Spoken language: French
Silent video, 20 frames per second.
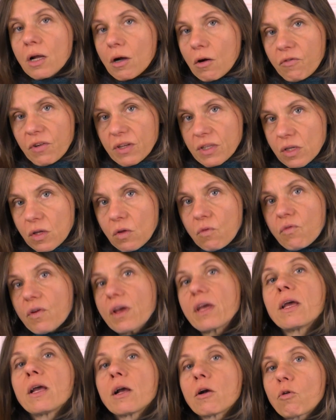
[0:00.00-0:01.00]
En fait, qui
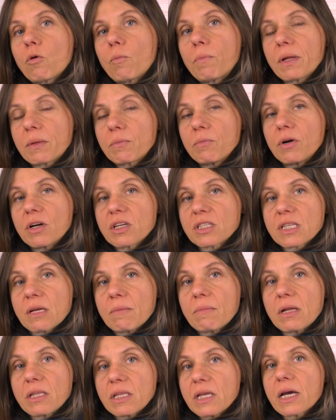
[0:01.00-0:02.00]
fait complètement à
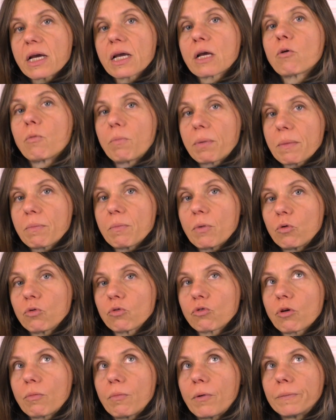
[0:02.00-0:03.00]
sa manière et complètement
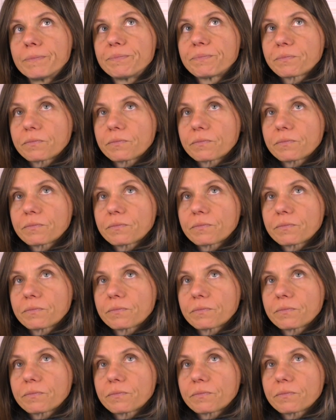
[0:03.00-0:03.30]
autrement.